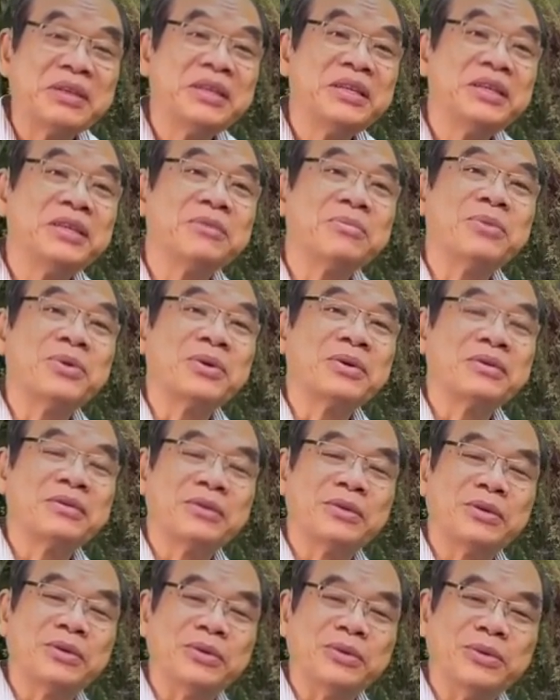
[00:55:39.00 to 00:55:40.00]
Covid đã
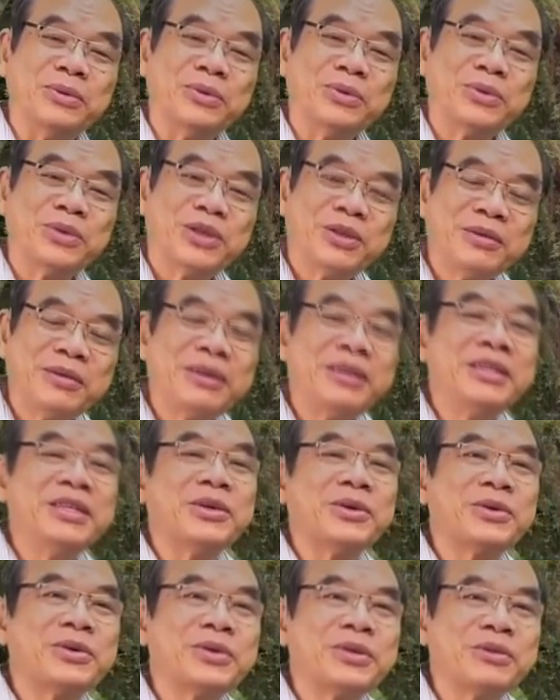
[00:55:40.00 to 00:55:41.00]
khỏi chưa? Tại vì
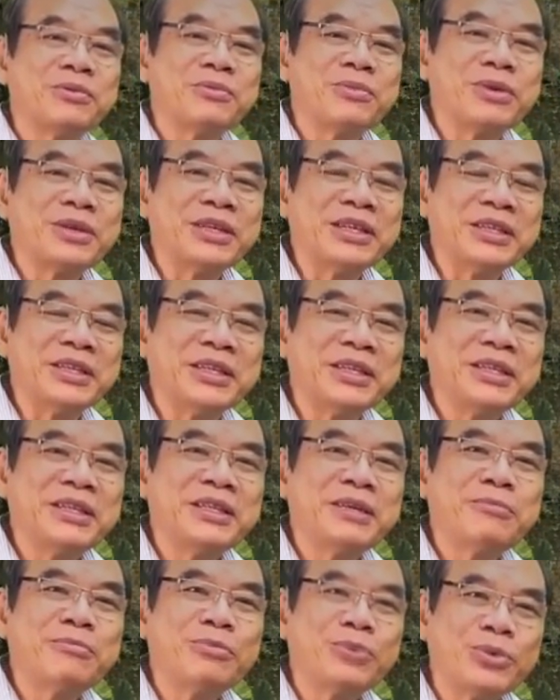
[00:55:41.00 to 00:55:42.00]
nhóm thiện nguyện tín thác
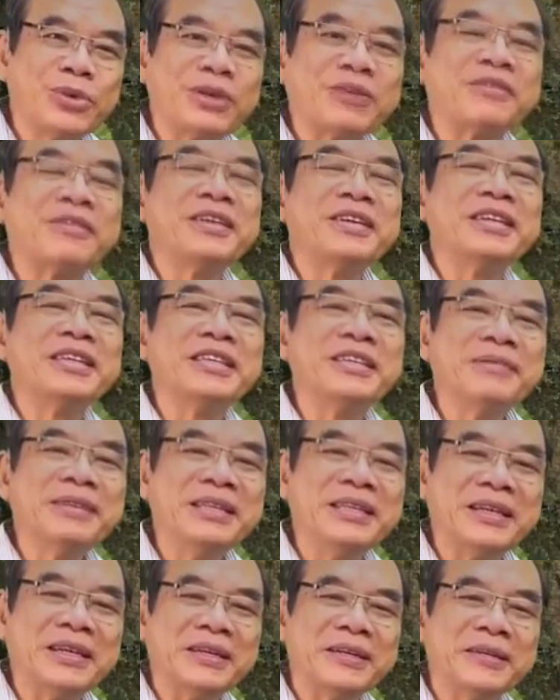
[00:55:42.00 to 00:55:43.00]
chúng tôi thì có 4
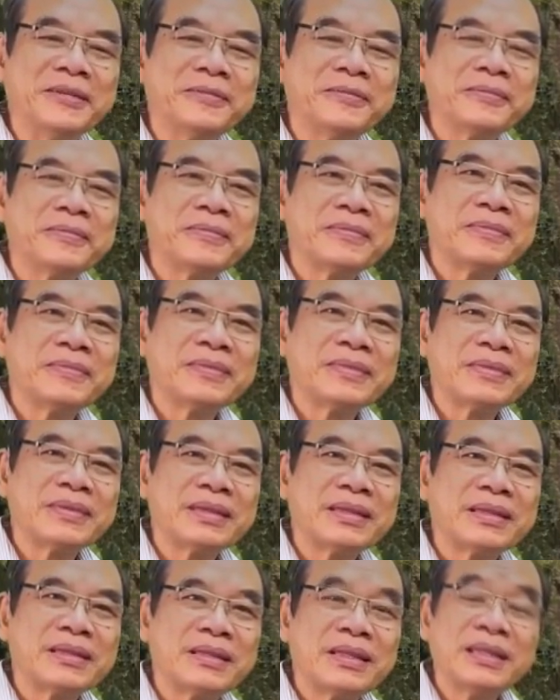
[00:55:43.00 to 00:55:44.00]
bạn và
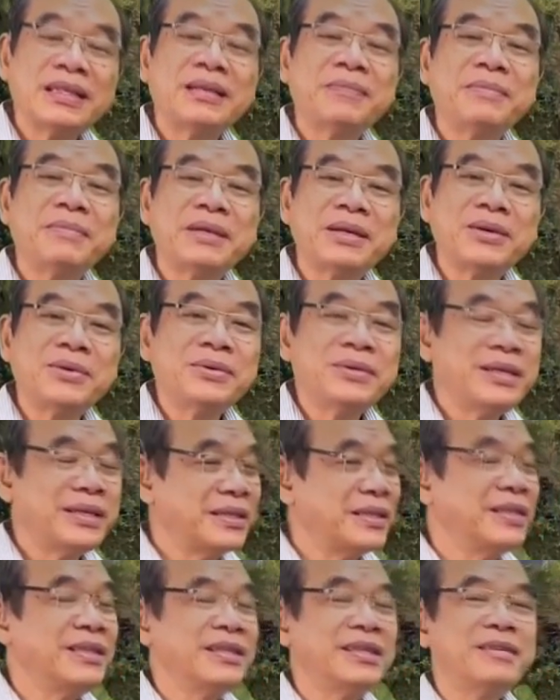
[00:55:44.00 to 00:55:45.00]
cả gia đình bị nhiễm
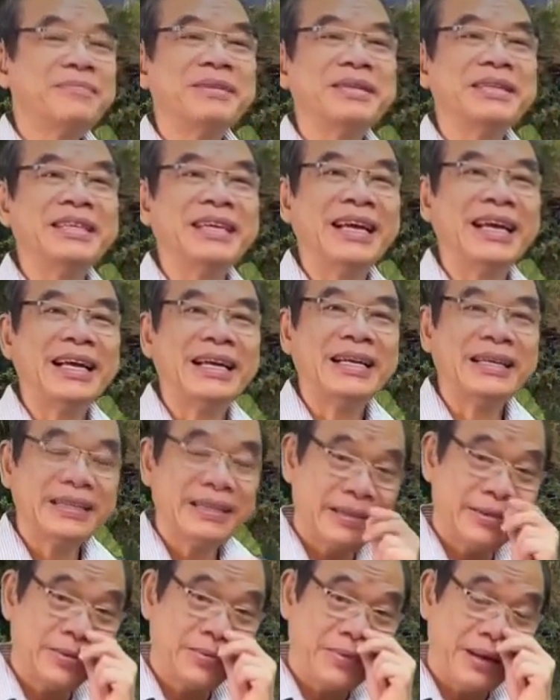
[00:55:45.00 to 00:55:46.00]
virus corona.
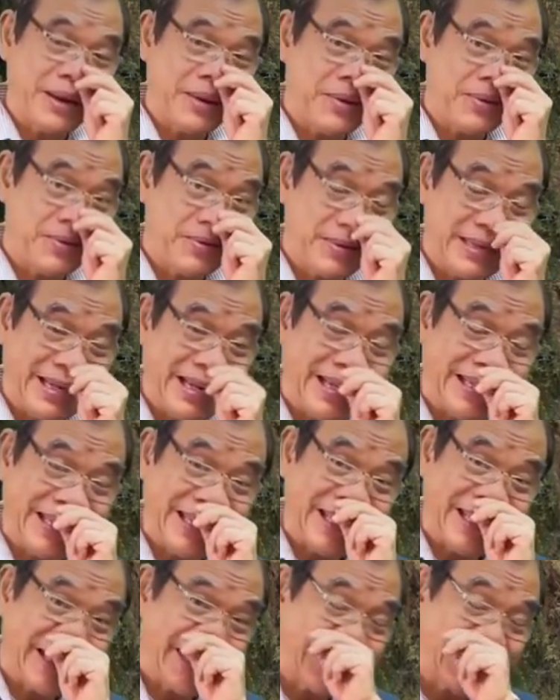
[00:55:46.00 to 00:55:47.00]
Không đi công
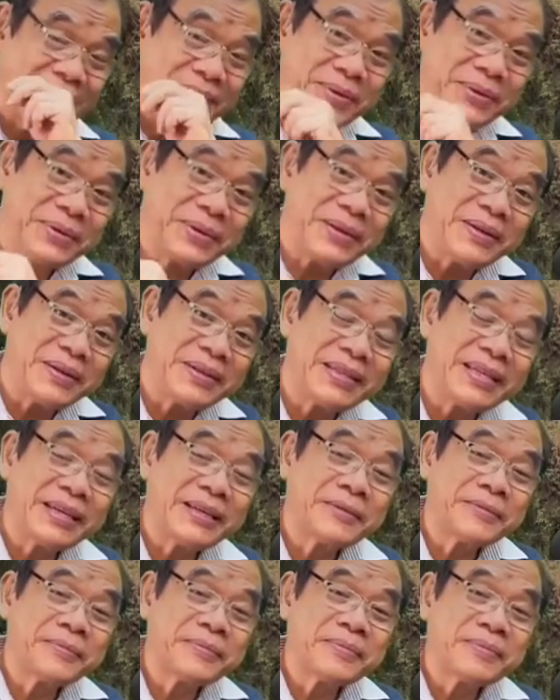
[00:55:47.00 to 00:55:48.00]
tác được, phải nằm
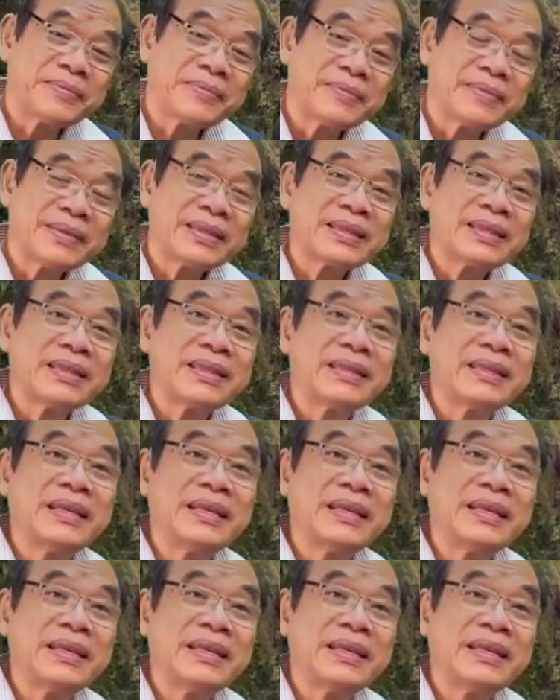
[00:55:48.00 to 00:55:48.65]
nhà dưỡng nghỉ.